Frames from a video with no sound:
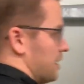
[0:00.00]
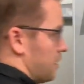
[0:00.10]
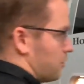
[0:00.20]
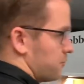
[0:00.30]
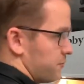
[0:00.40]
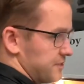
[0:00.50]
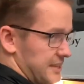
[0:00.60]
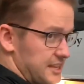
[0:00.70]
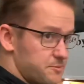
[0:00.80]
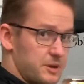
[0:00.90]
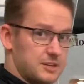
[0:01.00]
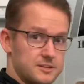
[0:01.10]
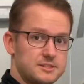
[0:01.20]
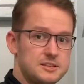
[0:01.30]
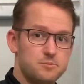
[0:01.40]
Auf 6,77 Meter
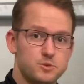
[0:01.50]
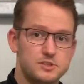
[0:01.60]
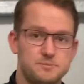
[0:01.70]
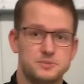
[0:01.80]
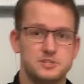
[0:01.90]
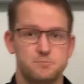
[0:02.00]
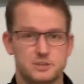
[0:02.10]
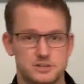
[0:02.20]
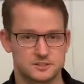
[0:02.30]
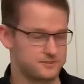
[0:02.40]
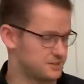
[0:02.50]
bietet das